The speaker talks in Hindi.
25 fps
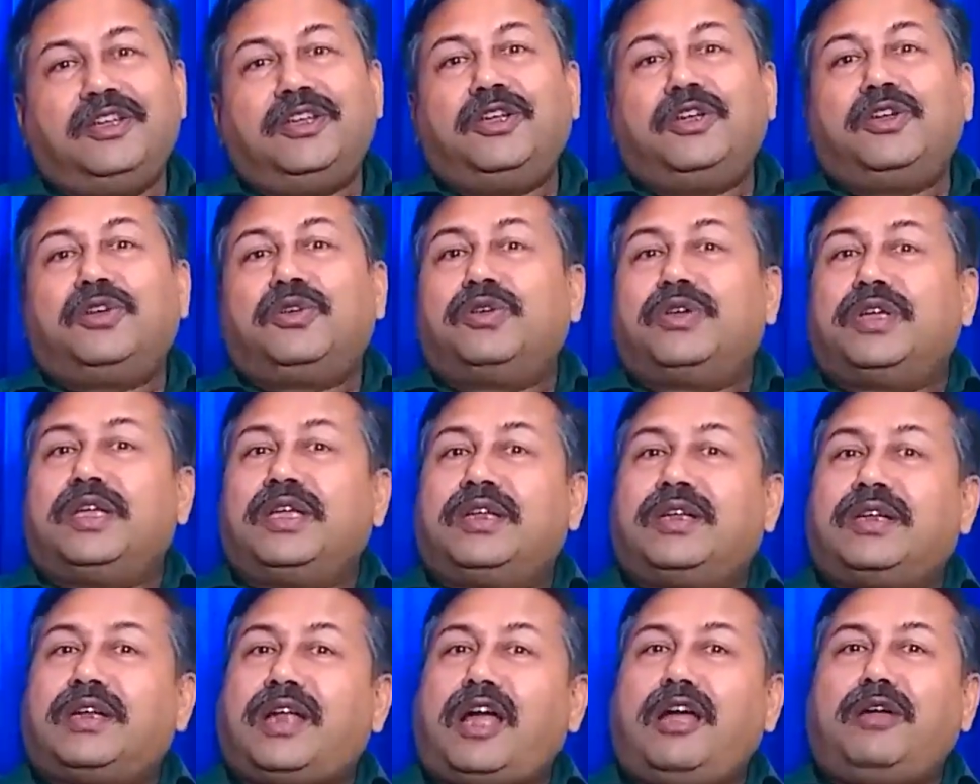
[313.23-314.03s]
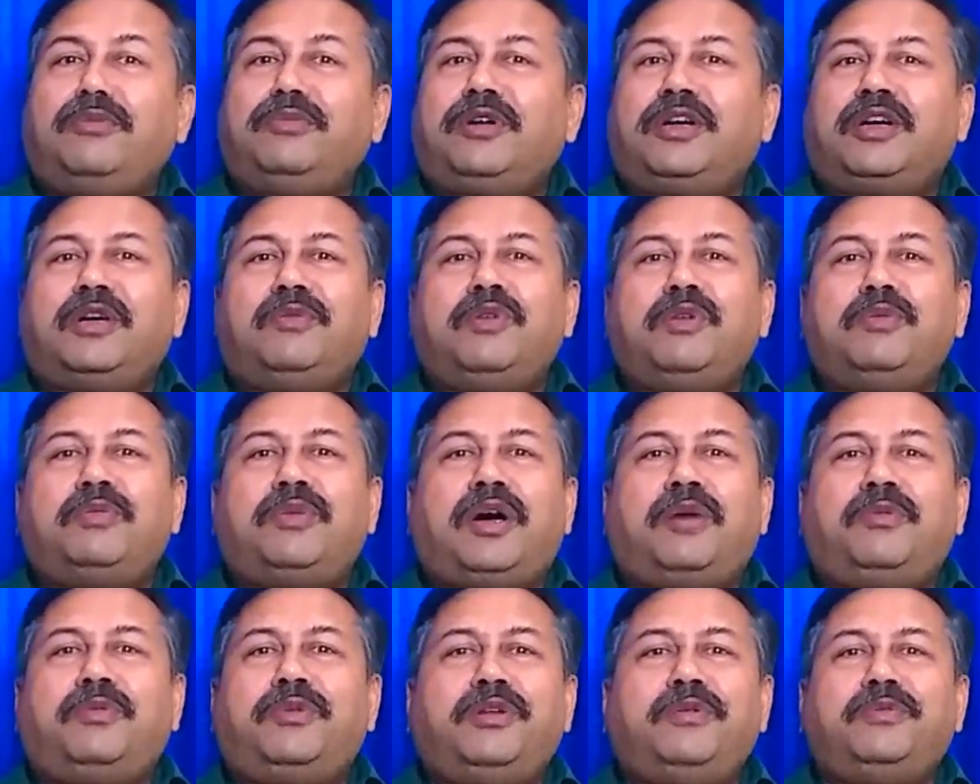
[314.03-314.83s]
क्योंकि राम का भी
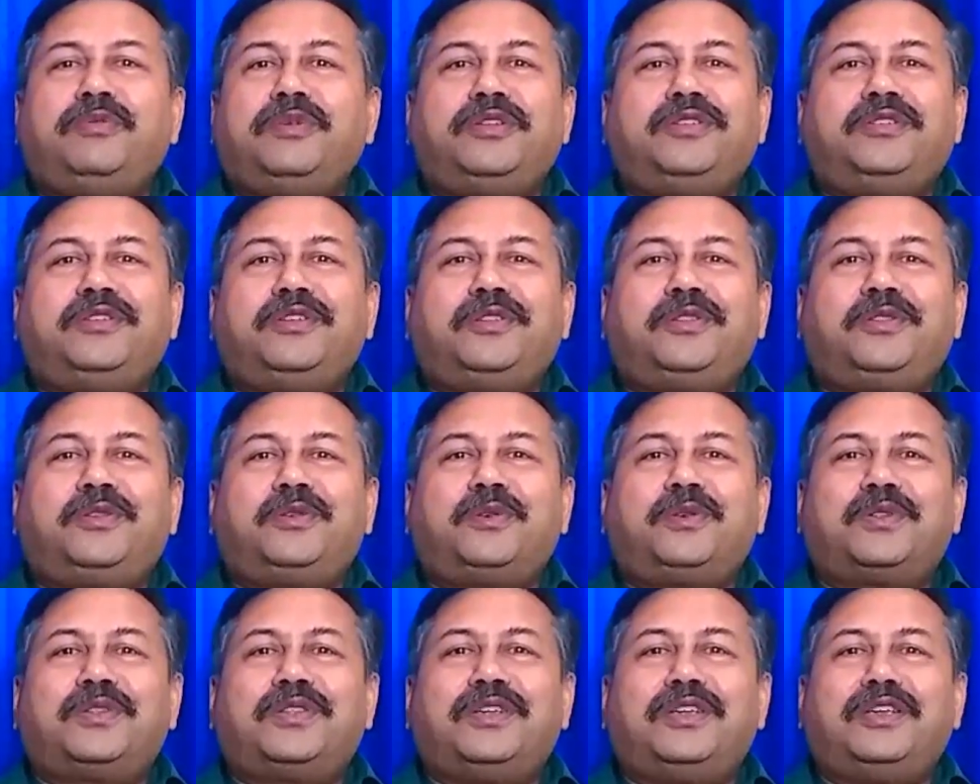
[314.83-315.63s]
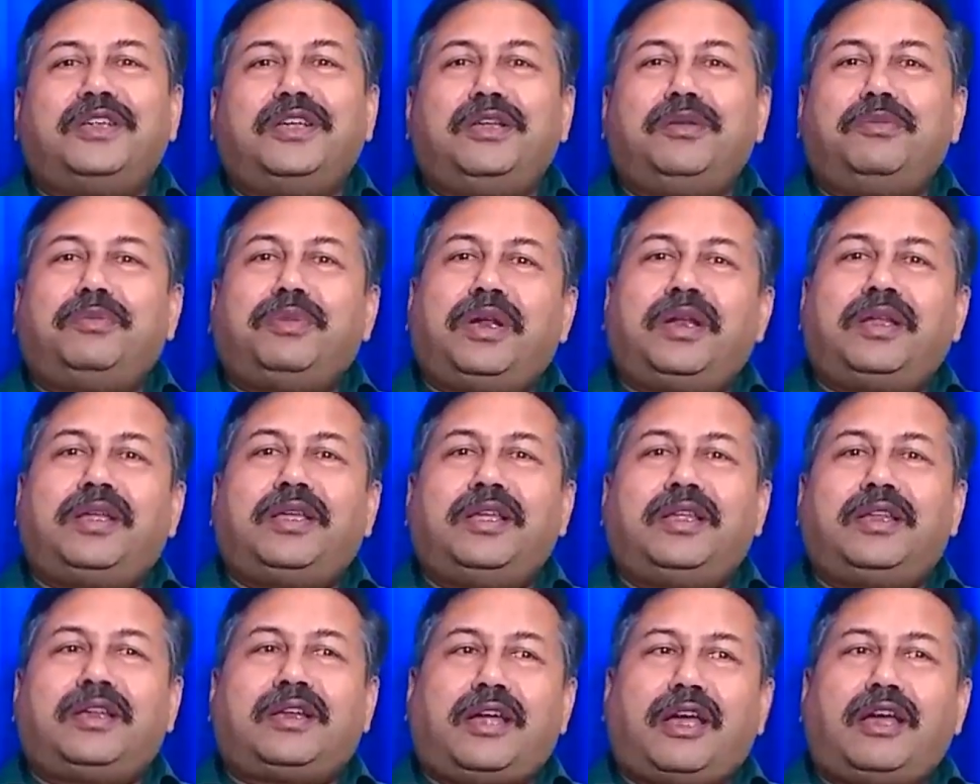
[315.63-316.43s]
बाबरी मस्जिद तोड़ते नहीं
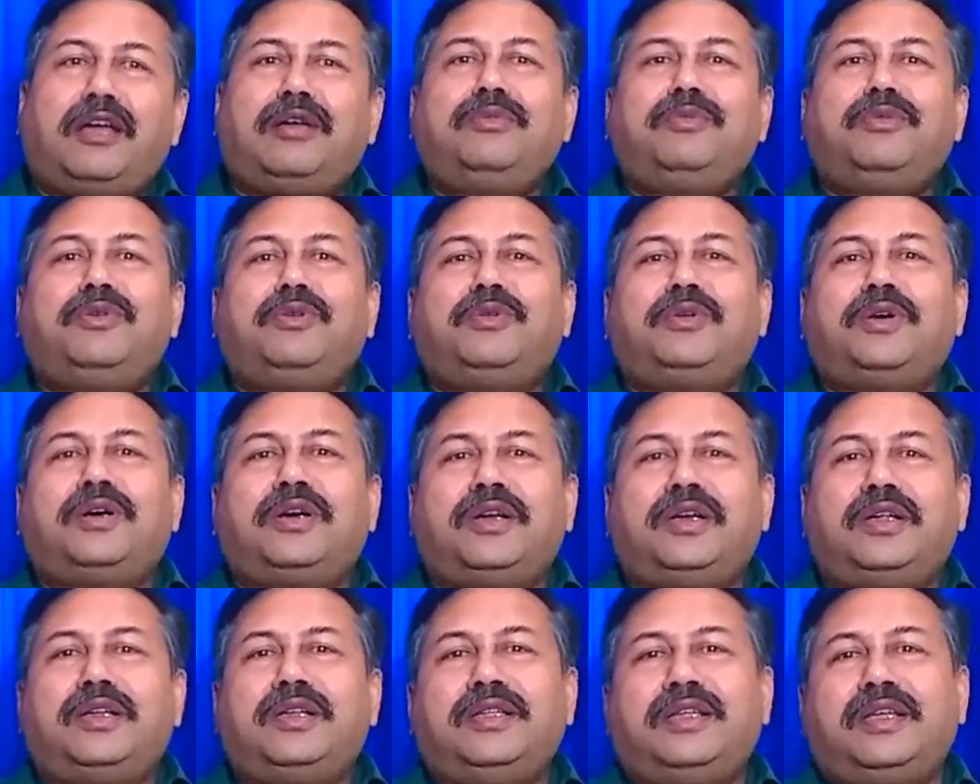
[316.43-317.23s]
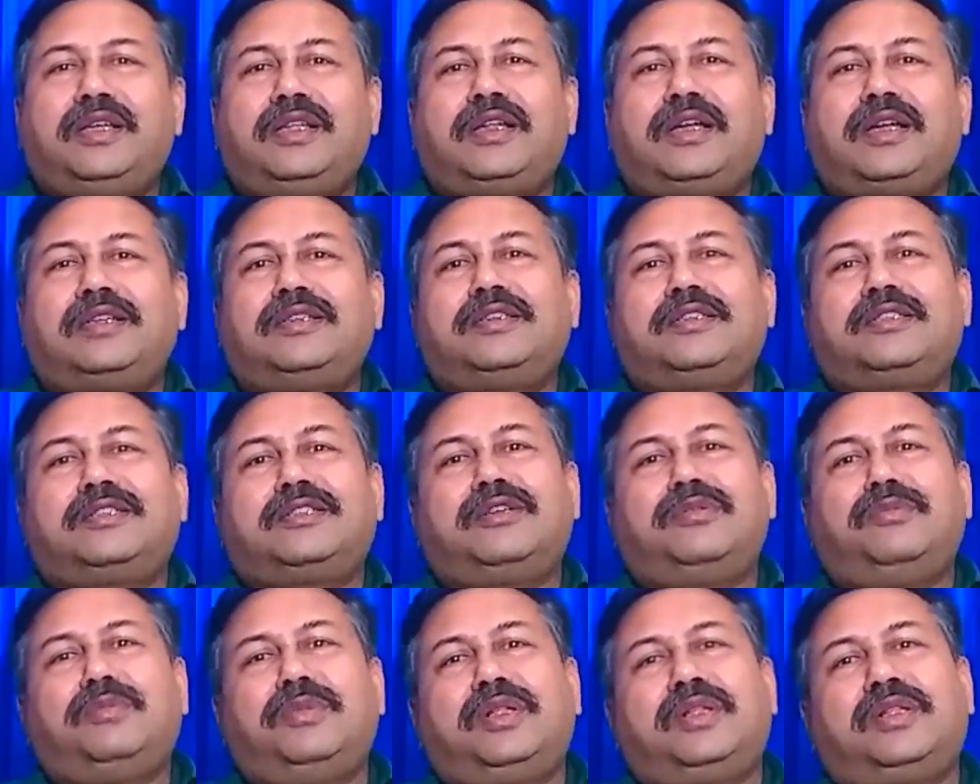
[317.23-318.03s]
बल्कि राम को अगर ये
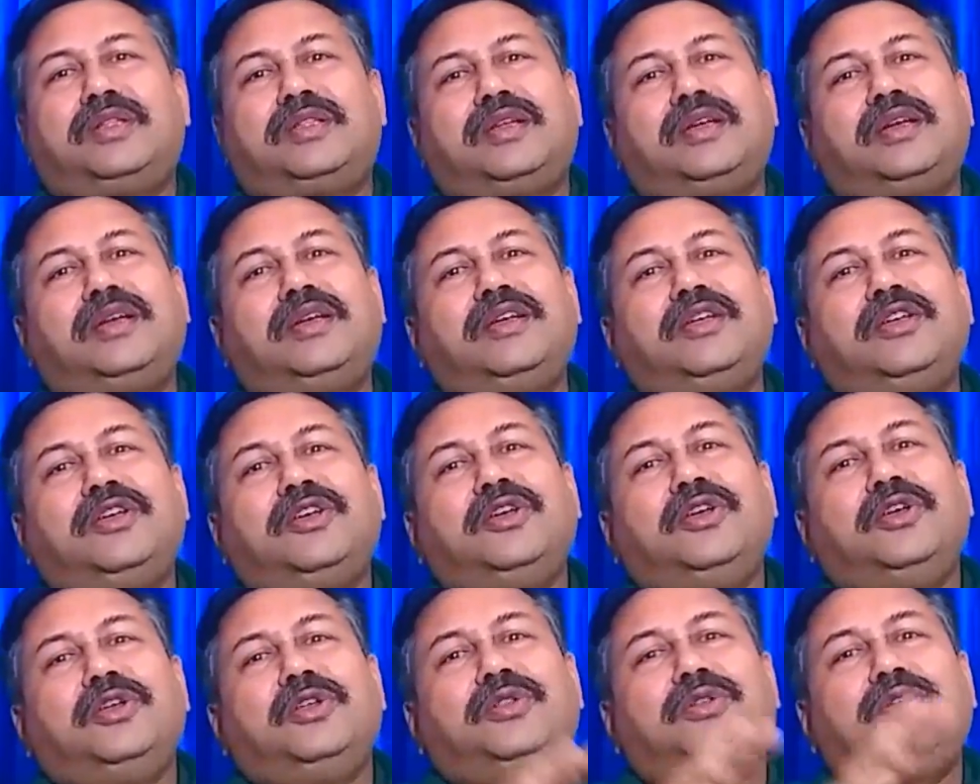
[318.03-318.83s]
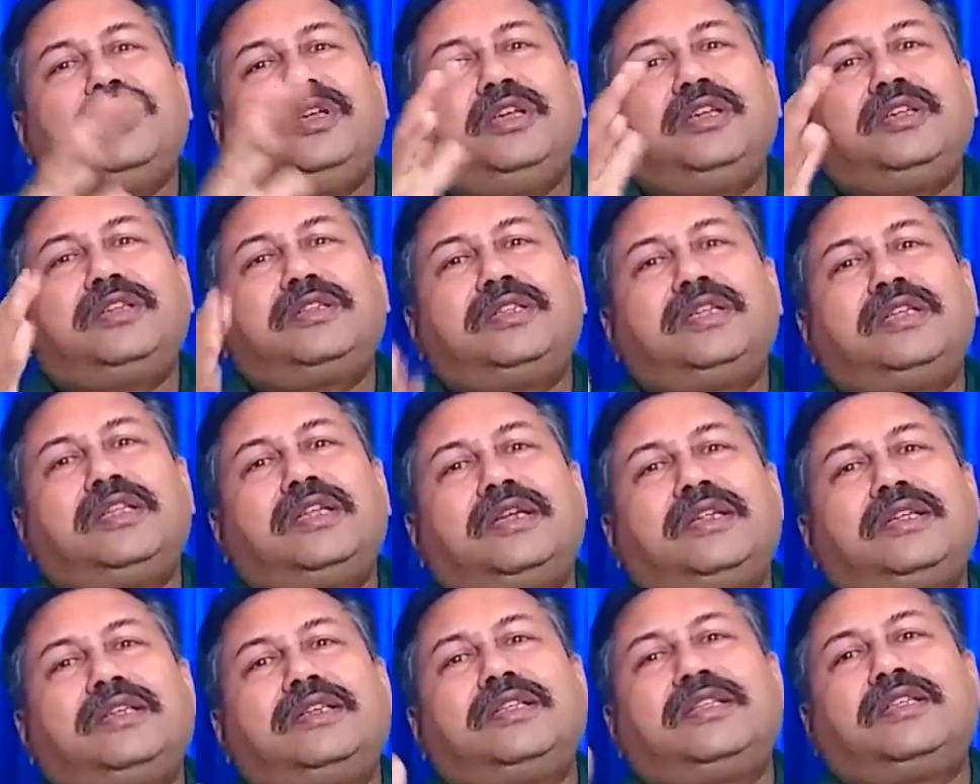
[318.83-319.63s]
राजत्व मिलता तो इस
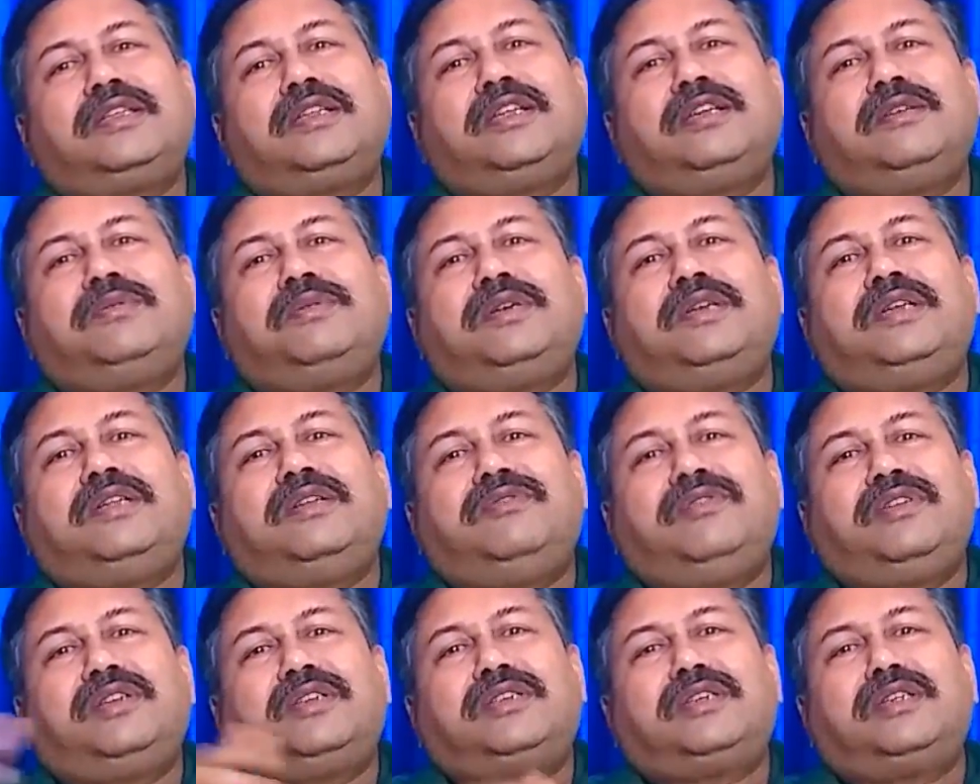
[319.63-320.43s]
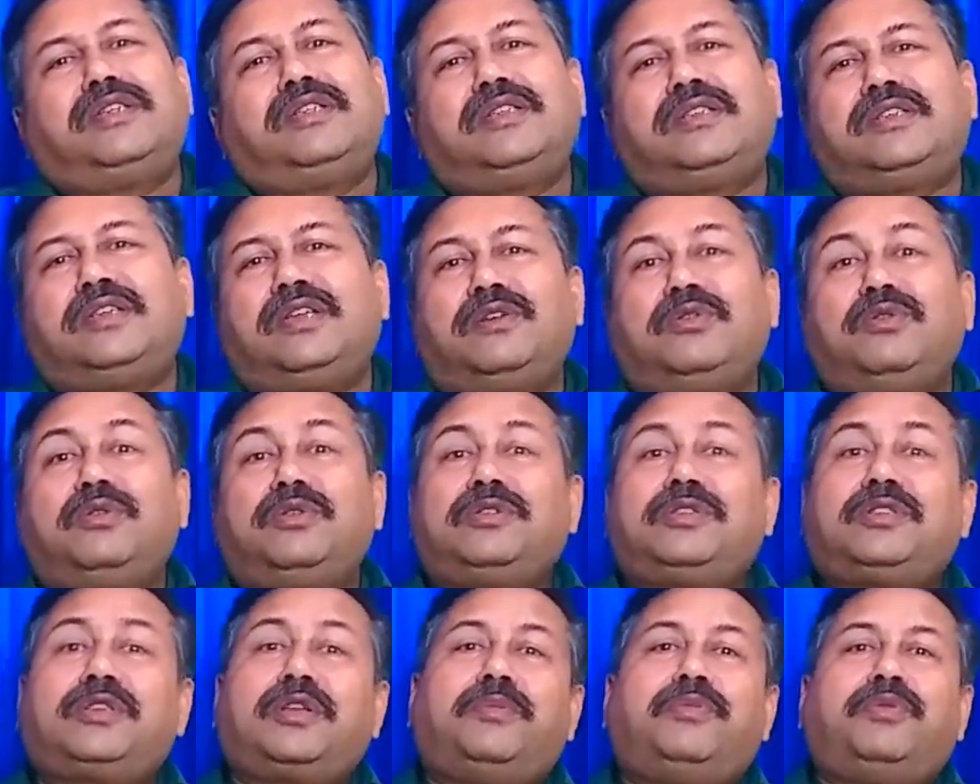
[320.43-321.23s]
इधर जितने भी डिविजन्स हैं वो
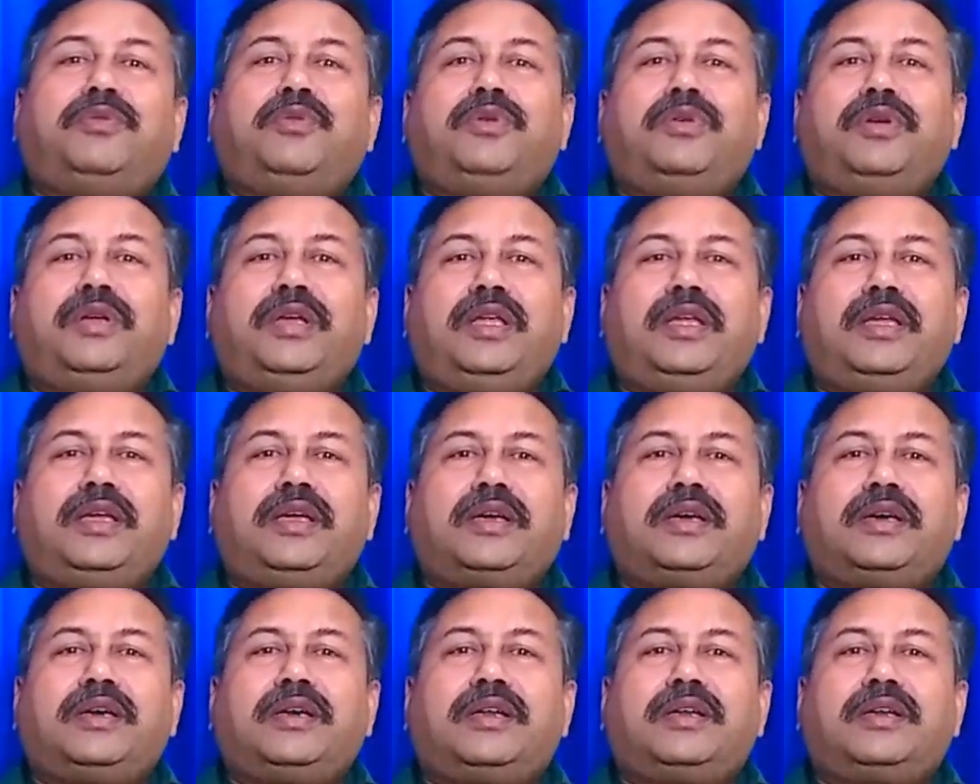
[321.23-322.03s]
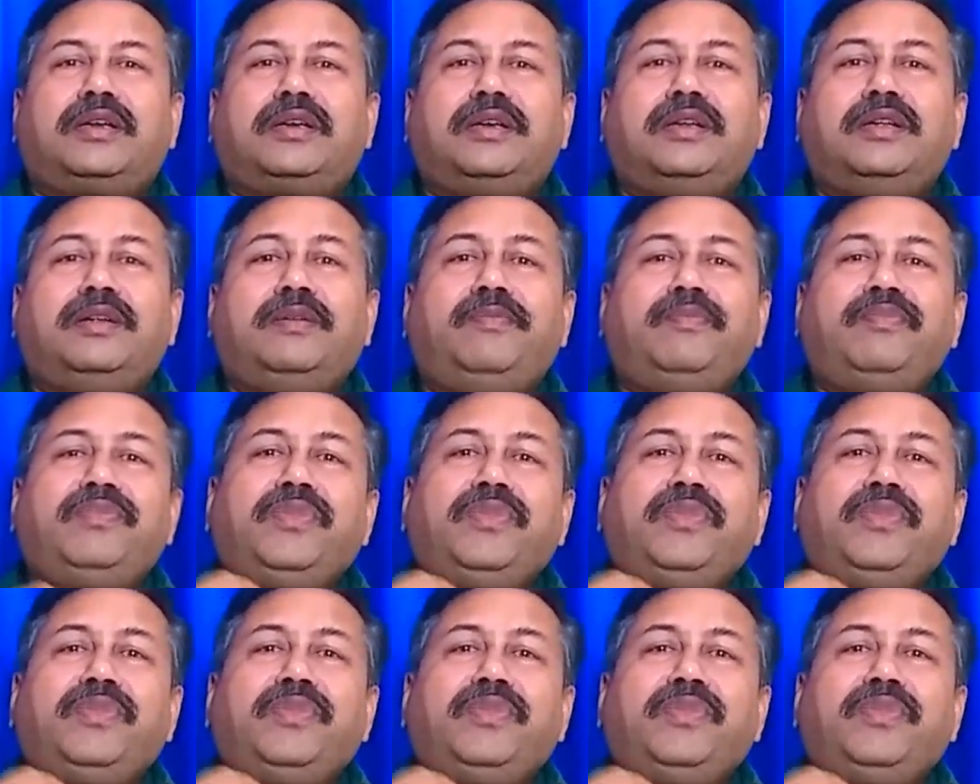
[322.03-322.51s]
सबको एक कर कर